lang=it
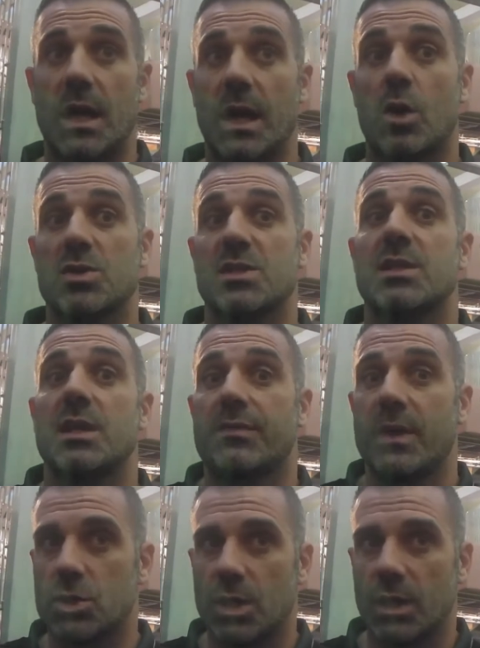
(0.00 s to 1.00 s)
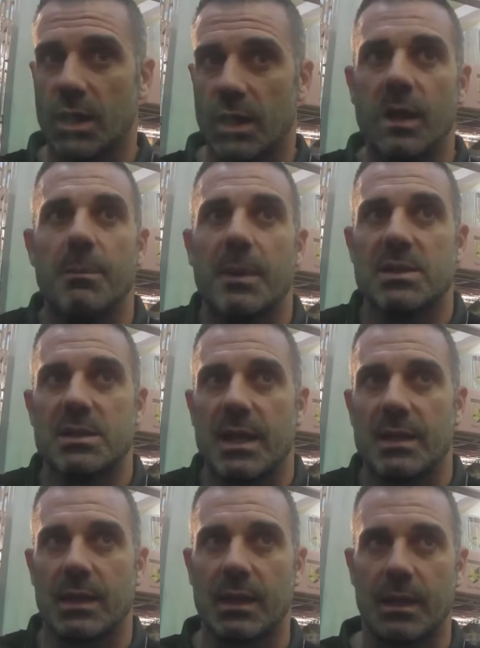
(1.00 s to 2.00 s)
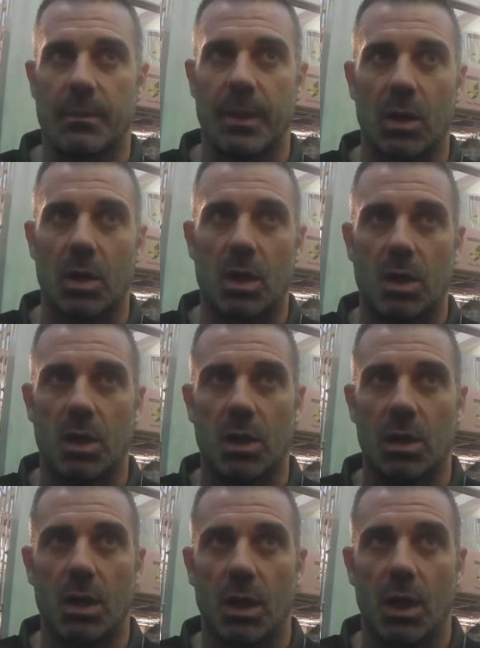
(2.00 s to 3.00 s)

a cosa si riferisce il, il Presidente, però